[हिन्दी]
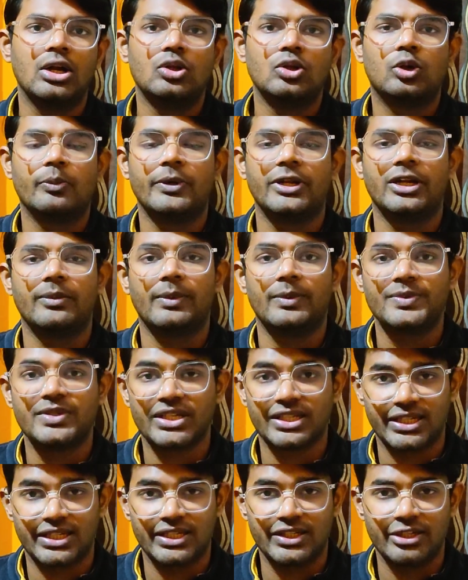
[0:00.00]
तो मिनिमम
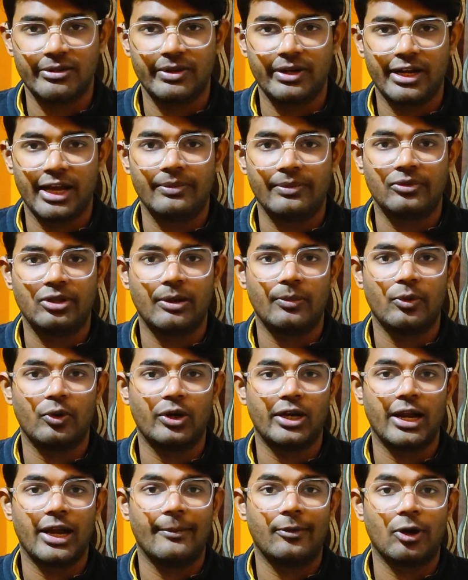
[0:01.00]
सिक्सटीन जीबी रैम तो आप लोग के
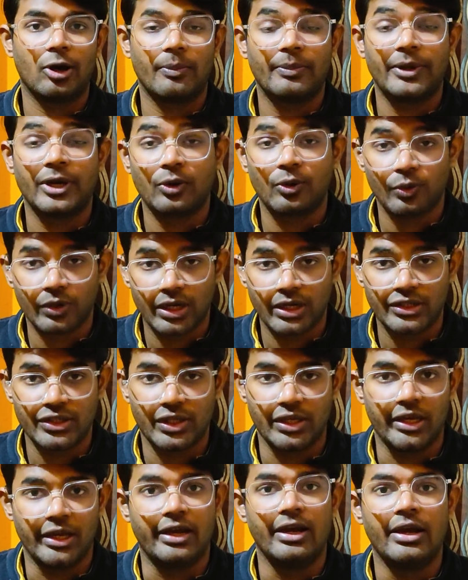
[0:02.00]
लैपटॉप में होना
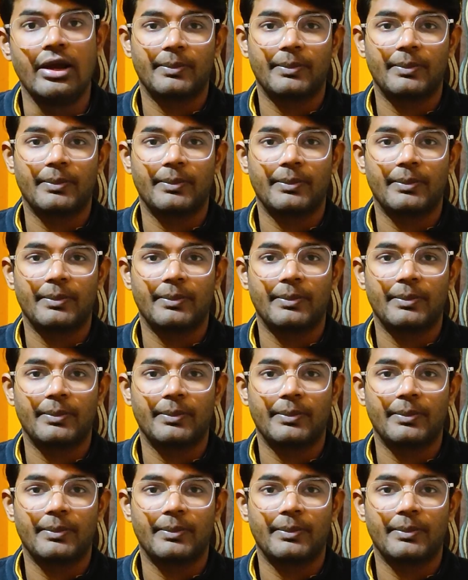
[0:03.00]
चाहिए